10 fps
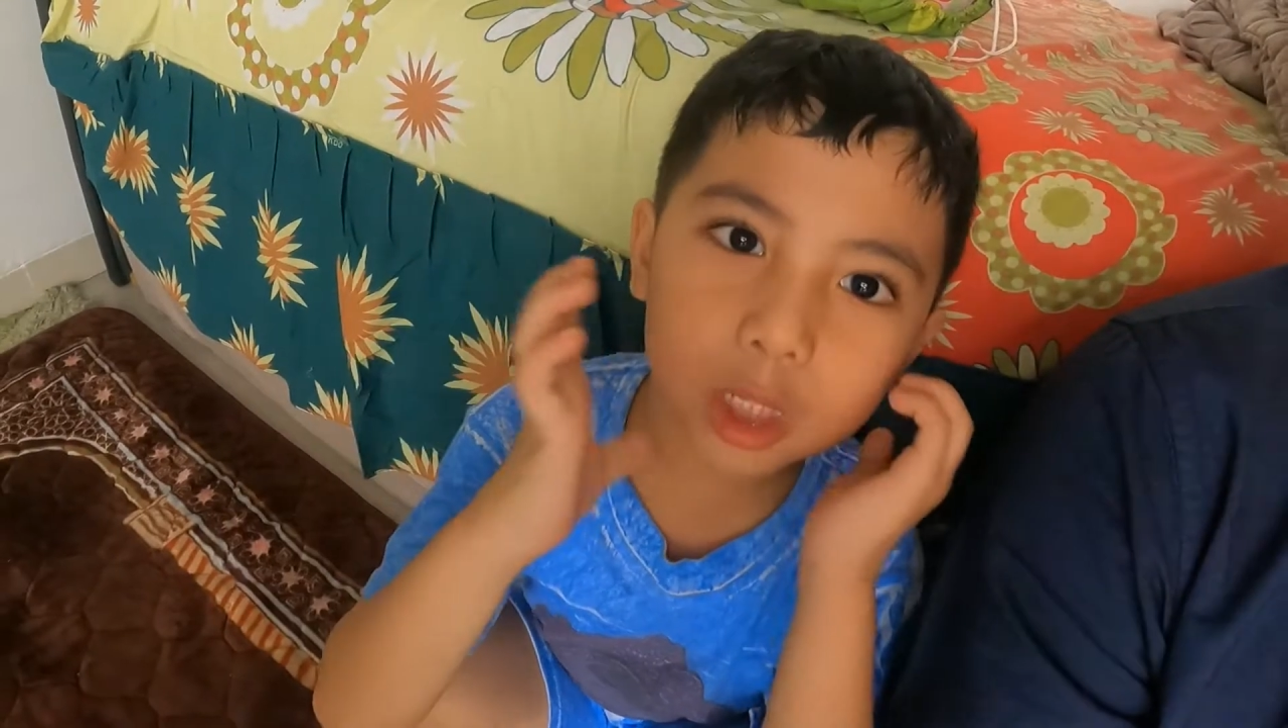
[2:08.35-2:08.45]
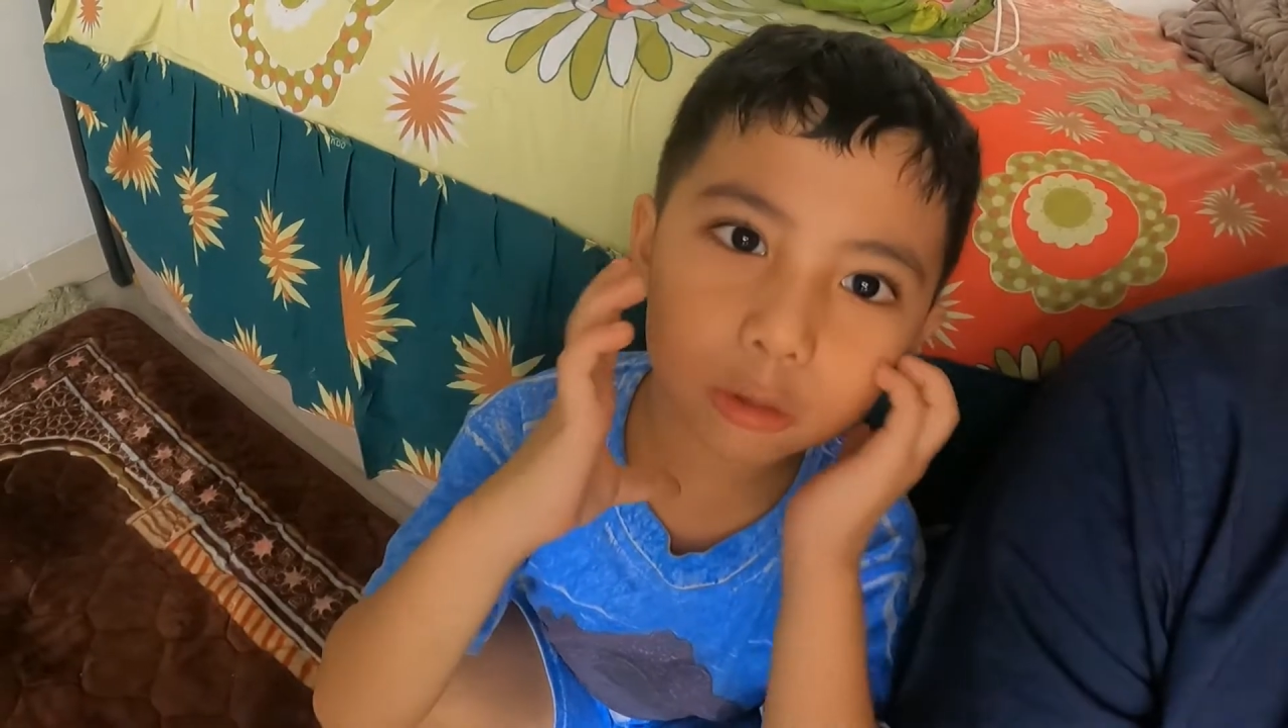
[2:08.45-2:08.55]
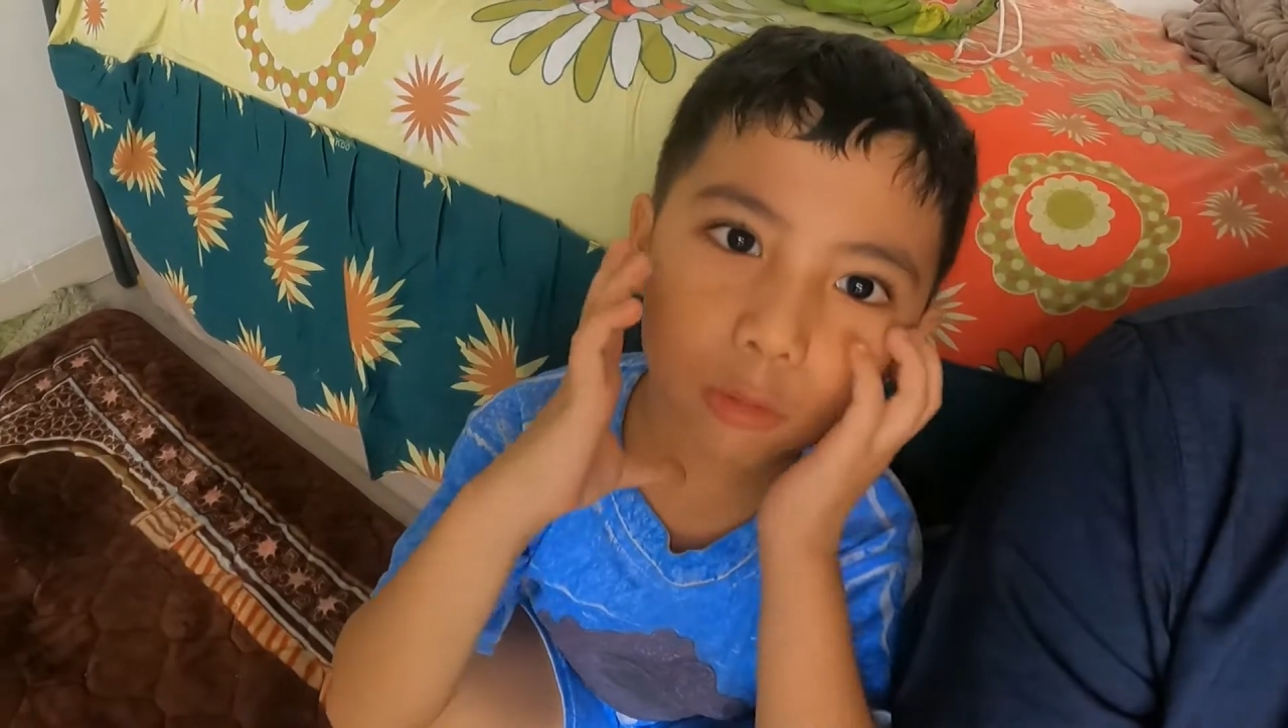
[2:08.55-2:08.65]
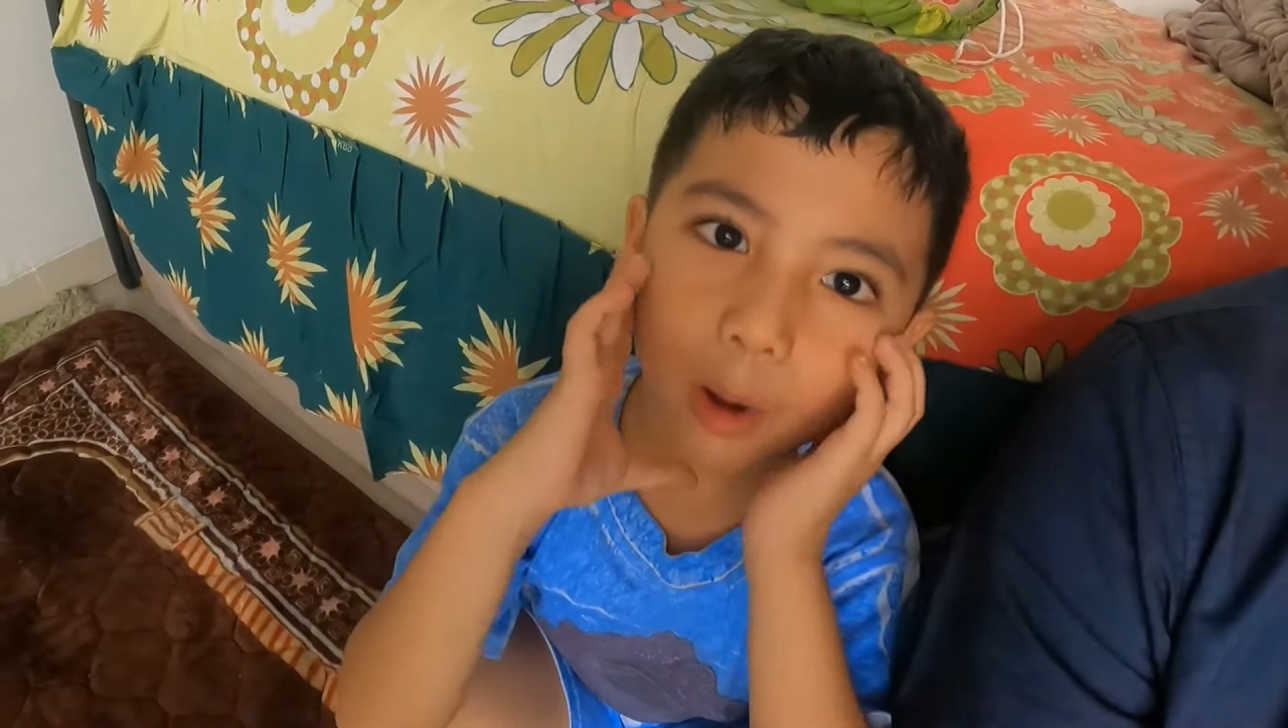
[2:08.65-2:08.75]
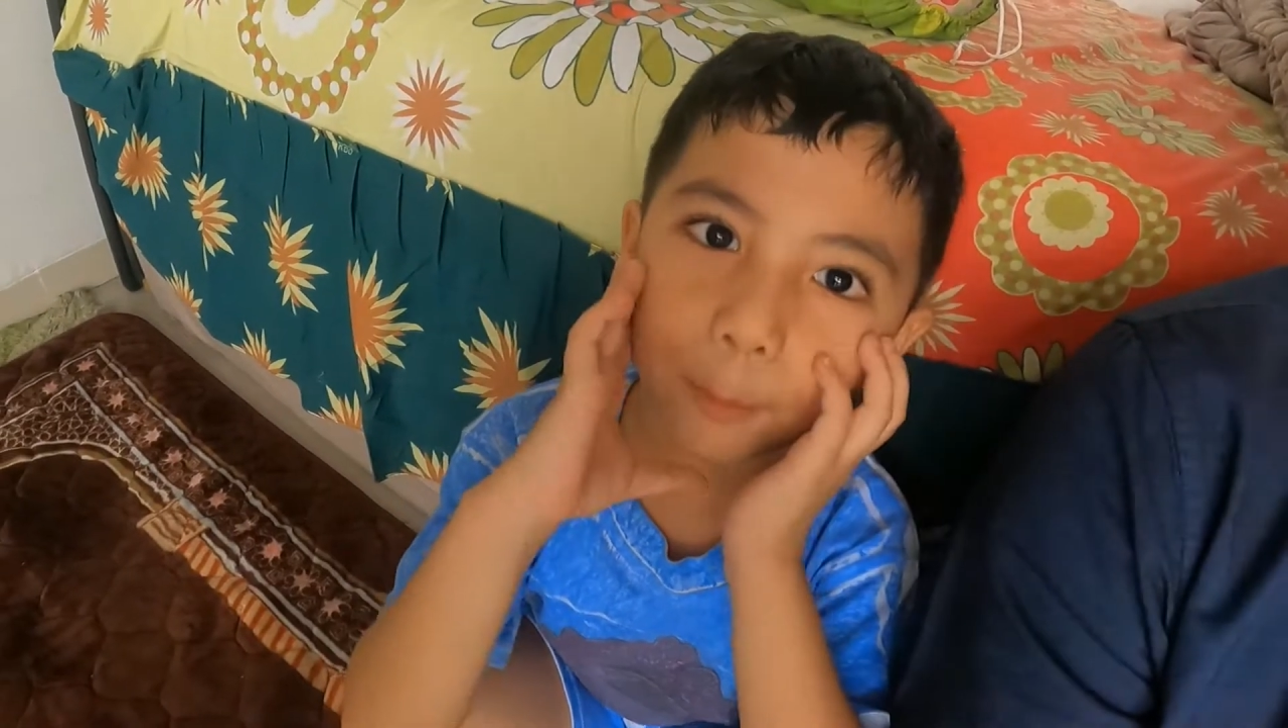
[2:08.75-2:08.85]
jadi